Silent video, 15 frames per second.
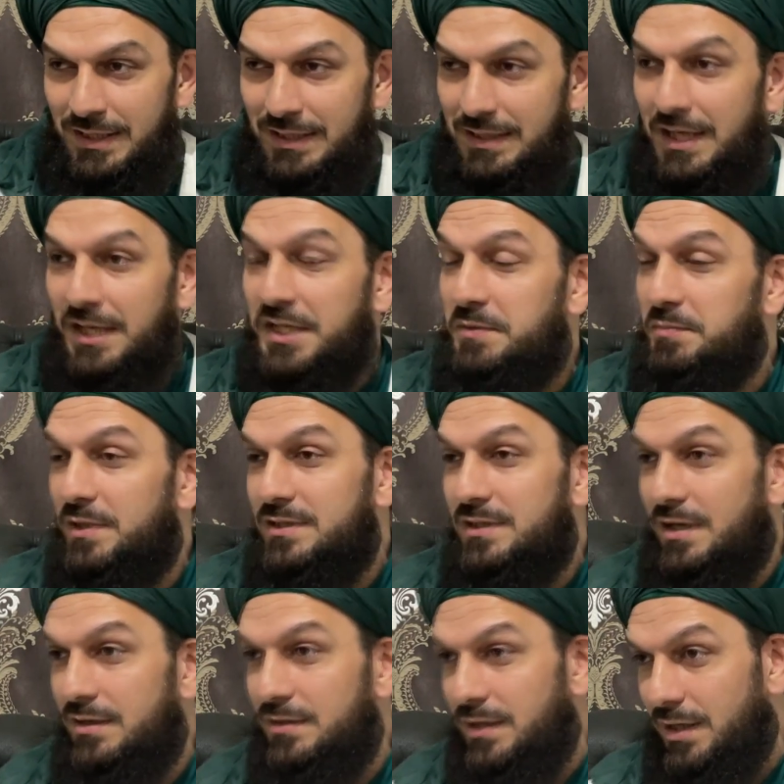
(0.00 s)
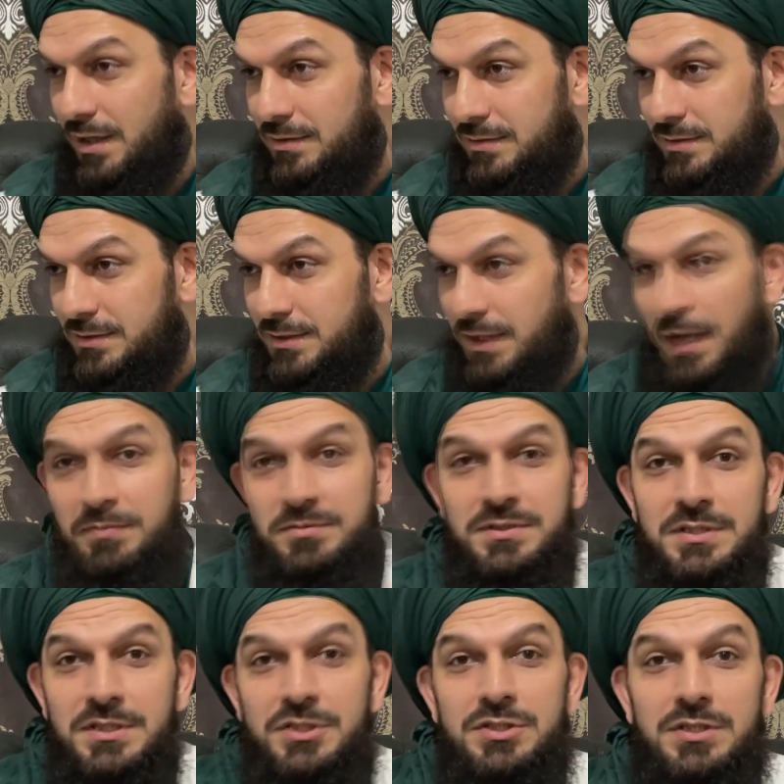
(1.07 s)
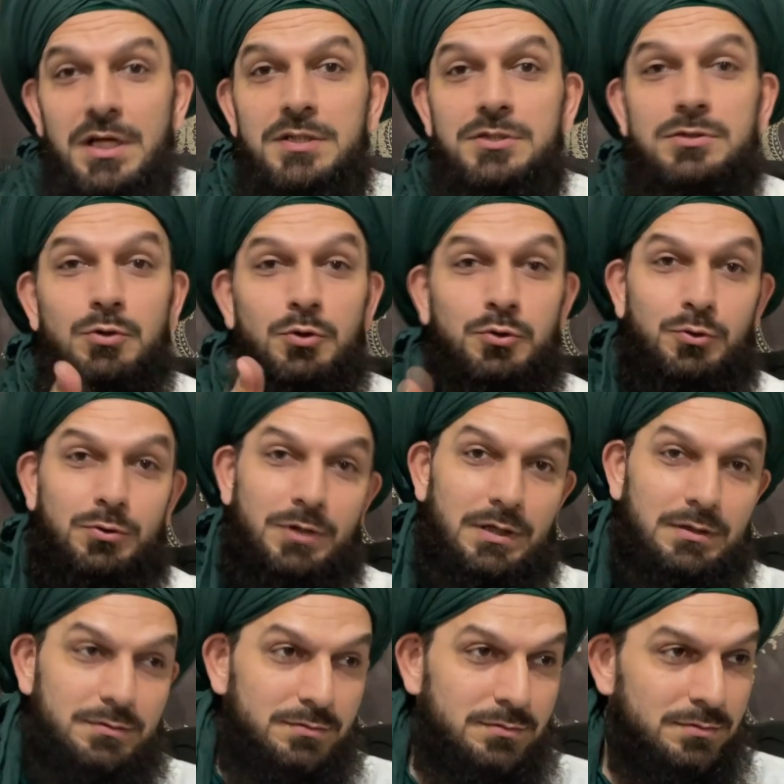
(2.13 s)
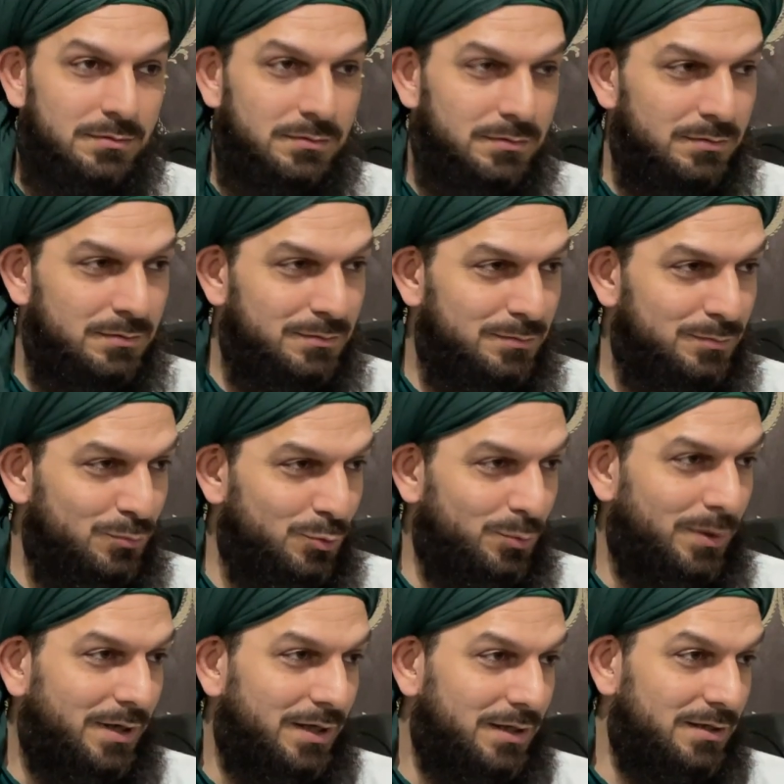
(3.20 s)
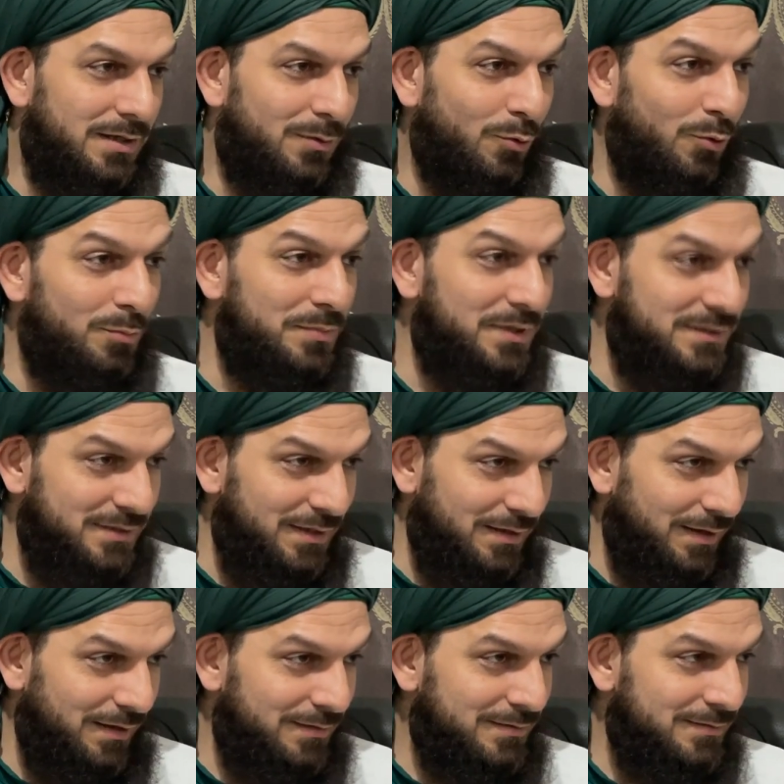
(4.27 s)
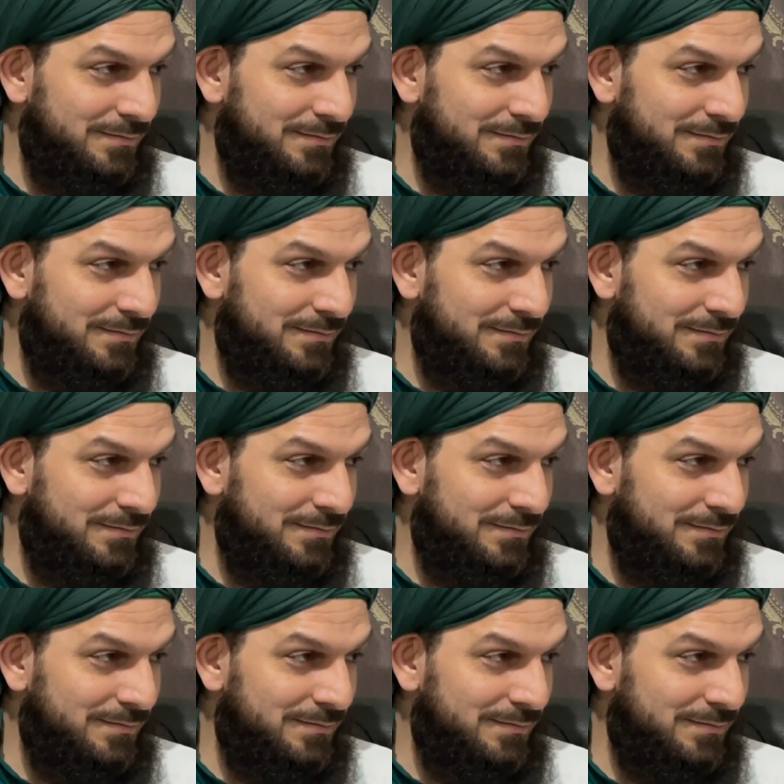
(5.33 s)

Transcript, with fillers: ne hikmetlere dayandığını hepsini işleye işleye okuyorlar. Mübarekler. 11 sene.